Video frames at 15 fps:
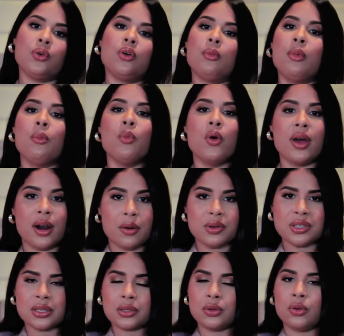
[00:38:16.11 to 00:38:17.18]
Como mujer a
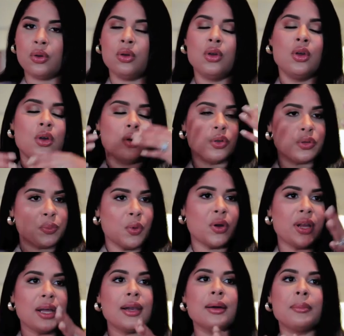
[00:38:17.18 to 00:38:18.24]
veces no, nos
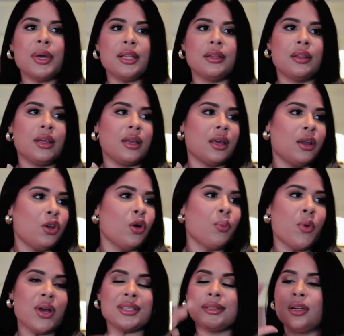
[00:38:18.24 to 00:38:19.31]
ponen en la mente de que no
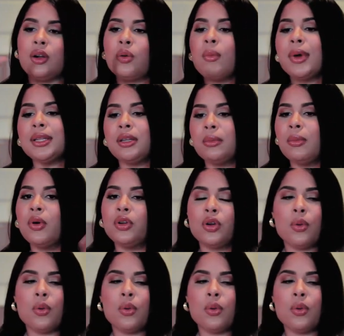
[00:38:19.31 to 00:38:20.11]
puedes tener un matrimonio,